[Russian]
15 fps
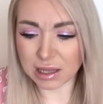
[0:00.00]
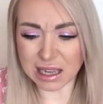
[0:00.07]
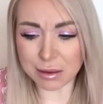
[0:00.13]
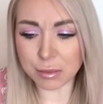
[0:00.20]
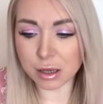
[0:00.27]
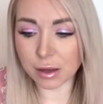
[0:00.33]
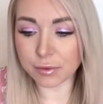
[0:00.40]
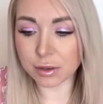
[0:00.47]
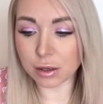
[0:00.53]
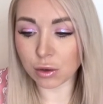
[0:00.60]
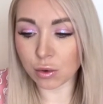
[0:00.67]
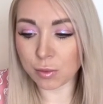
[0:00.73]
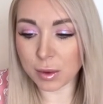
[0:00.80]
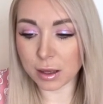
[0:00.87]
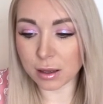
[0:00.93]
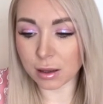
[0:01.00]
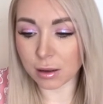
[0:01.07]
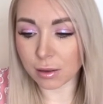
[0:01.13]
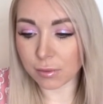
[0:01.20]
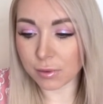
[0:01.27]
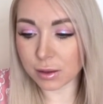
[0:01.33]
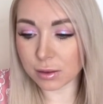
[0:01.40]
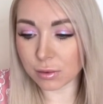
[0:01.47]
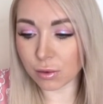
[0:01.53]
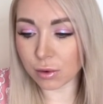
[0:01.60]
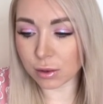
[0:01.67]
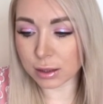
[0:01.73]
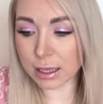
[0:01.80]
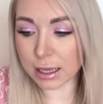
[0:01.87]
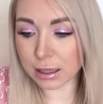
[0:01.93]
Я была в недоумении. Ведь
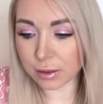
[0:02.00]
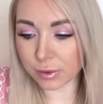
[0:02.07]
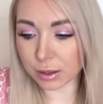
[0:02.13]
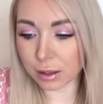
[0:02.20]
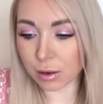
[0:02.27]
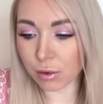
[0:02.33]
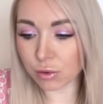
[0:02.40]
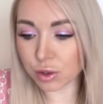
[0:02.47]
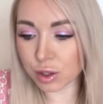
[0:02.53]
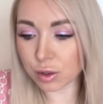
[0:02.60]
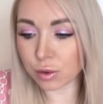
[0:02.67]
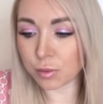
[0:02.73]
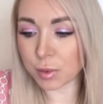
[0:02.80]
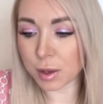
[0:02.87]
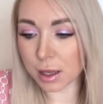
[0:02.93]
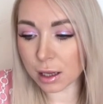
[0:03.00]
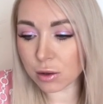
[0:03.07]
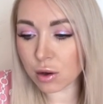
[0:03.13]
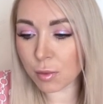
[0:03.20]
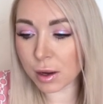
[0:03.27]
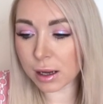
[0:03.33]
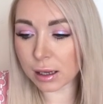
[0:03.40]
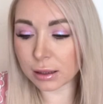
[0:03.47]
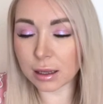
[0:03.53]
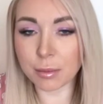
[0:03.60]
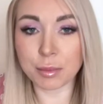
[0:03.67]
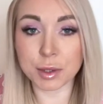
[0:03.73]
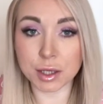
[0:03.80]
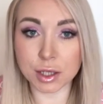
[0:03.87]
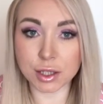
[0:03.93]
о, до этого-то он жил у меня дома, когда
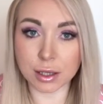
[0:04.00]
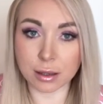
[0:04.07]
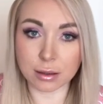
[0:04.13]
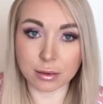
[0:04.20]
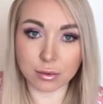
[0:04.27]
приезжал.